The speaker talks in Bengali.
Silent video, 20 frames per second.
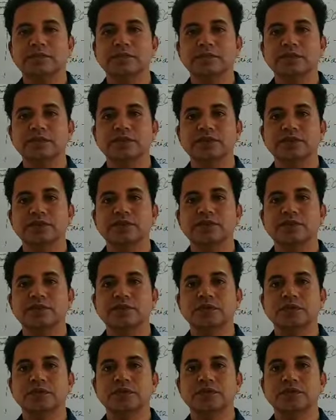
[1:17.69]
প্রীতি
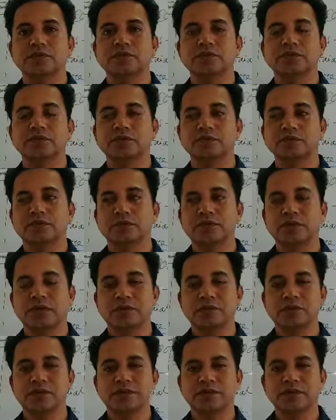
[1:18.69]
শুভেচ্ছা অভিনন্দন
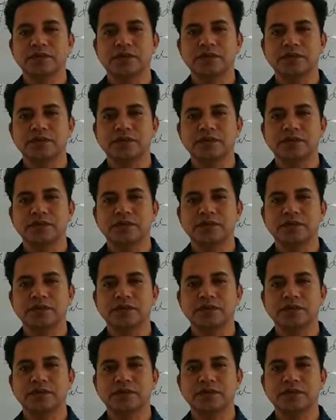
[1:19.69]
ভালোবাসা